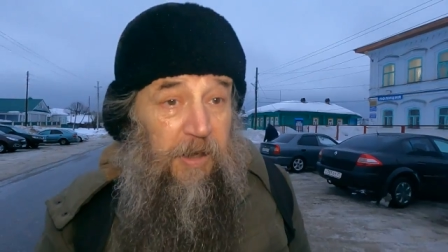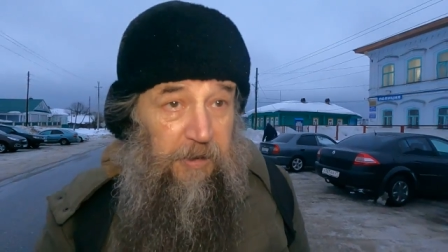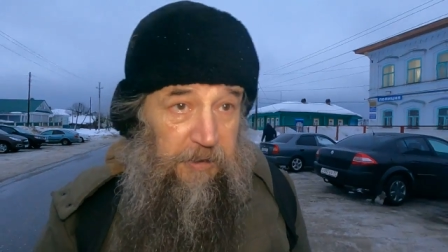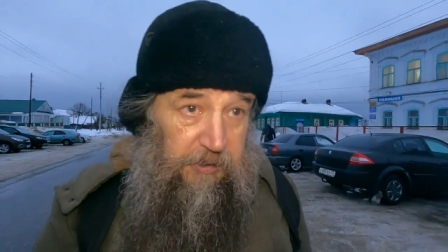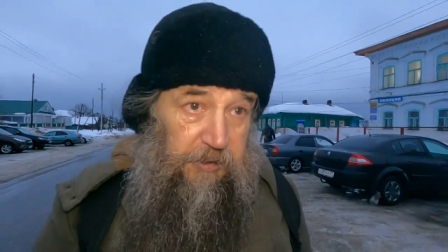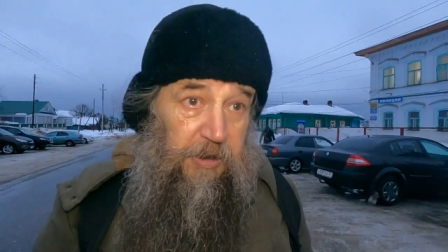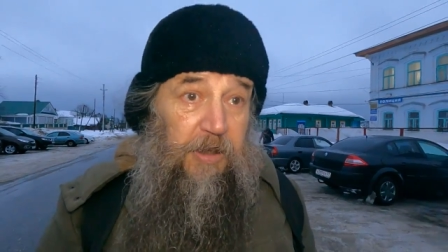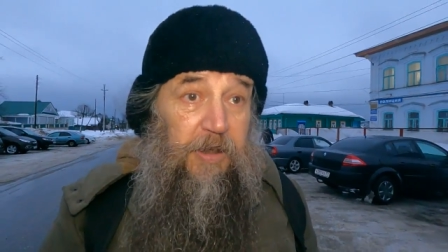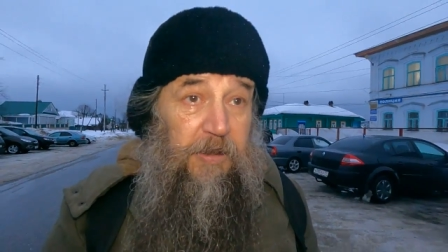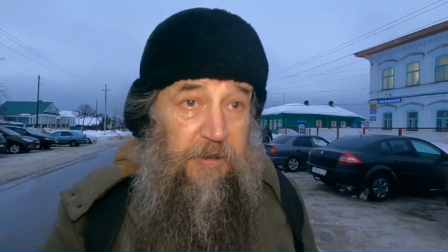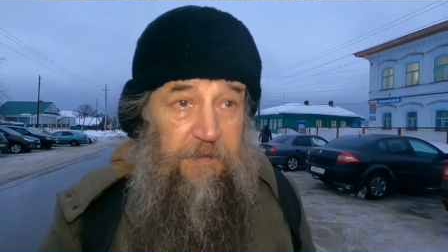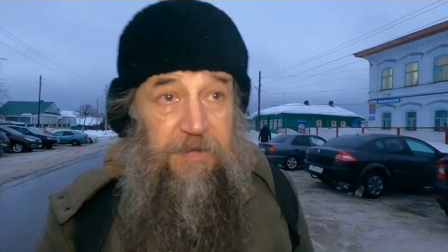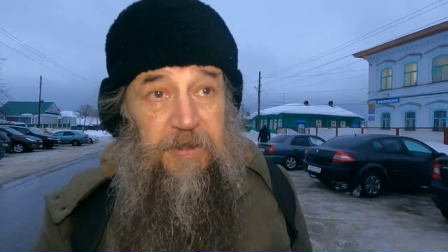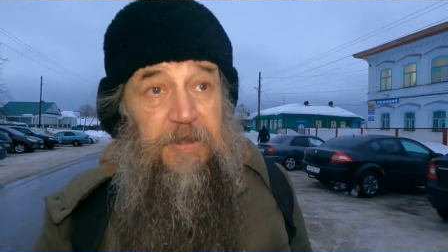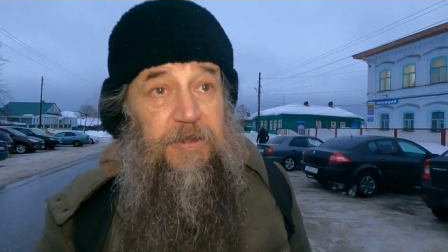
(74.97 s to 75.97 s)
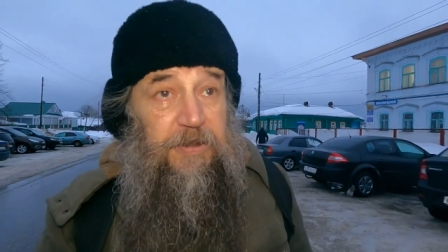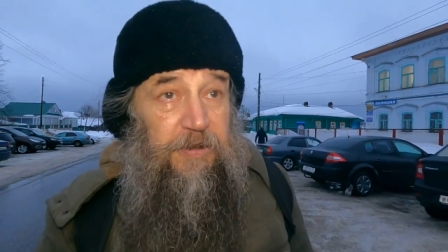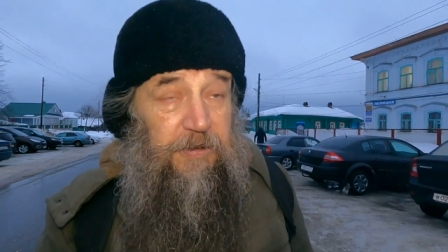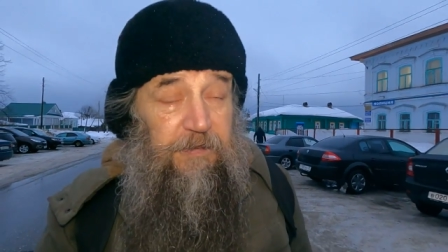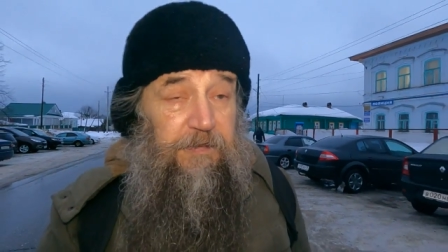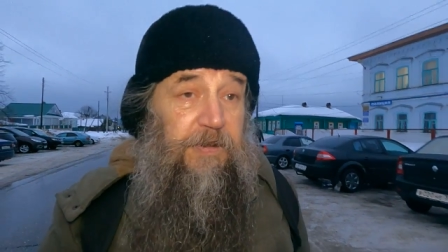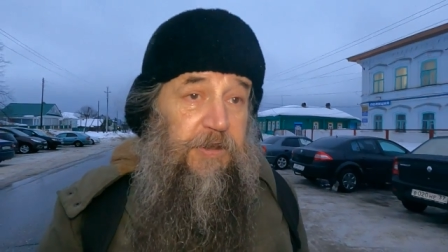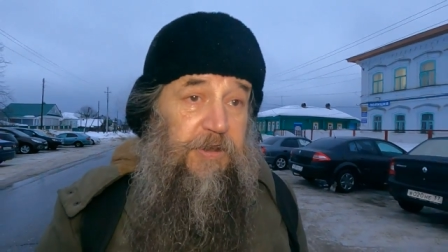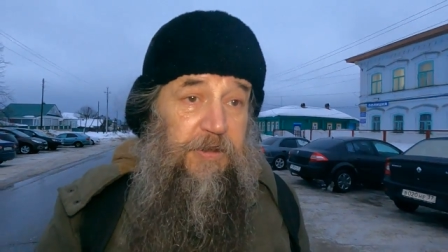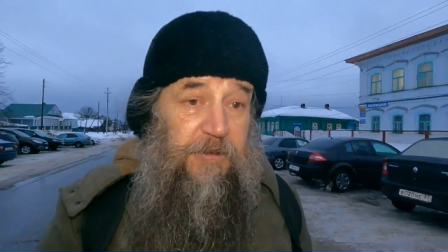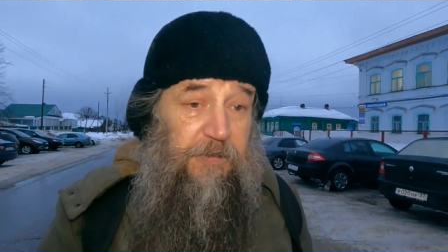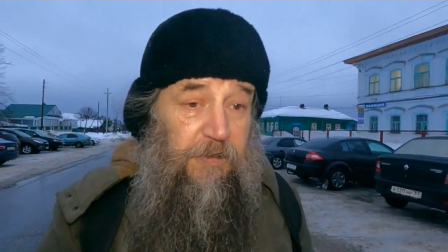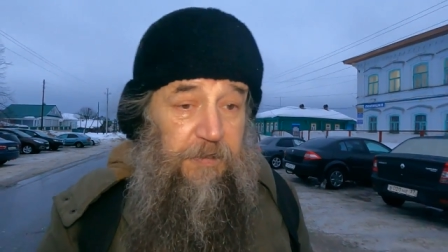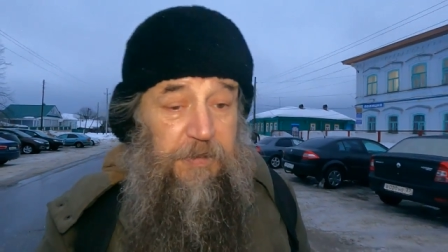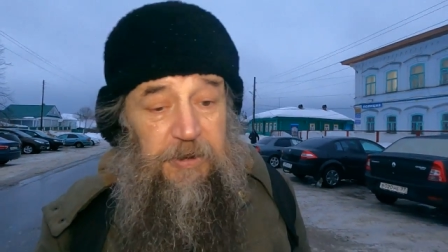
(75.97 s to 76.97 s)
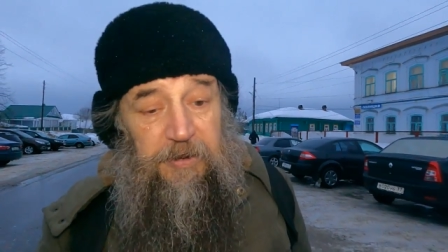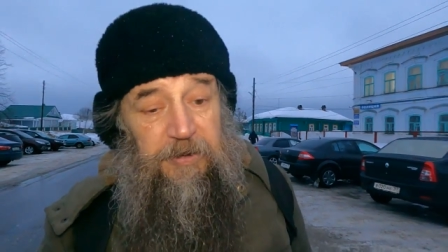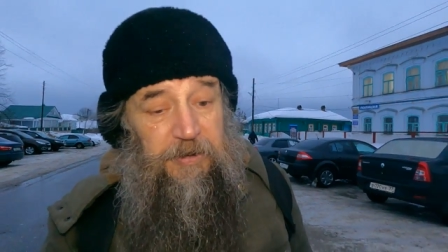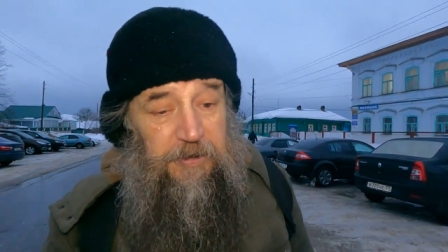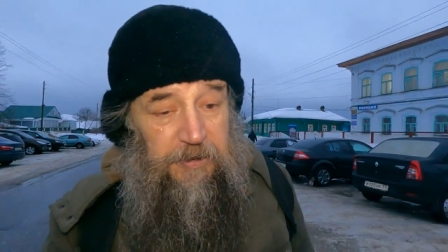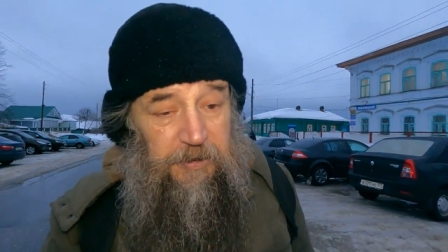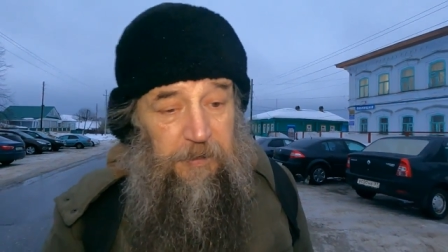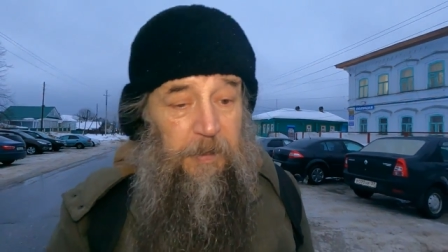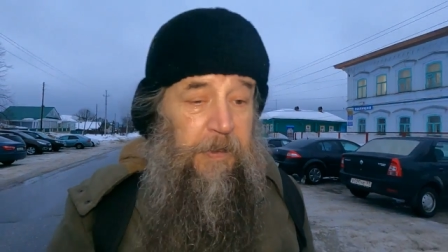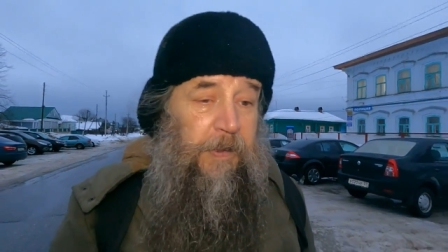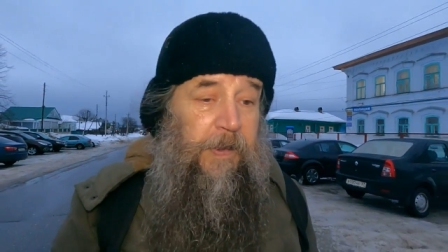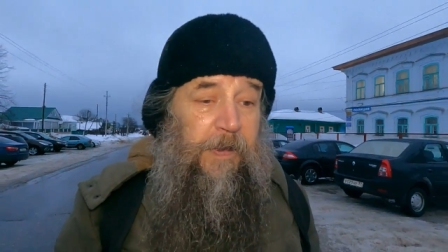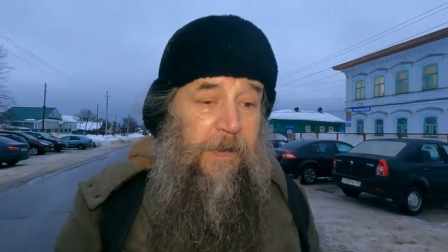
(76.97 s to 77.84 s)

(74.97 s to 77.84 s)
Они, да, они все с этим веществом сердечно.